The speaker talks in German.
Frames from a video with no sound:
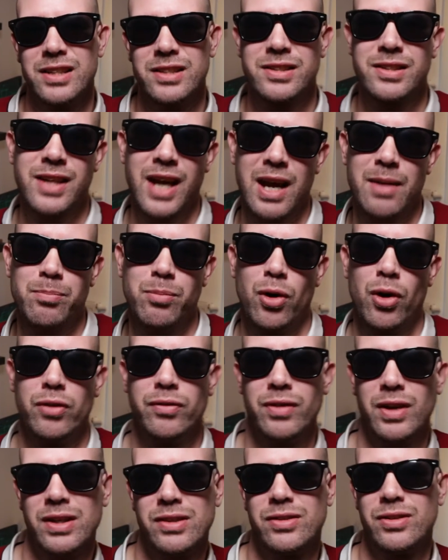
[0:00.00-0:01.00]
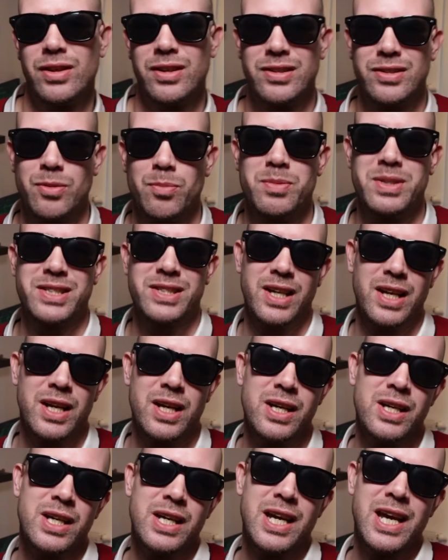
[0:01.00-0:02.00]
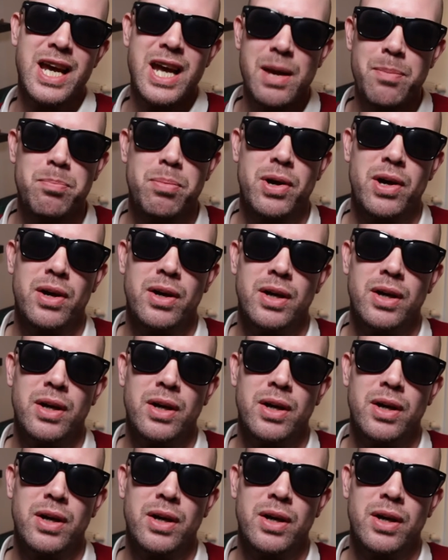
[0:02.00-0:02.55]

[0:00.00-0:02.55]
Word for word: Skateboard, weißt du, das ist so ein bisschen hip.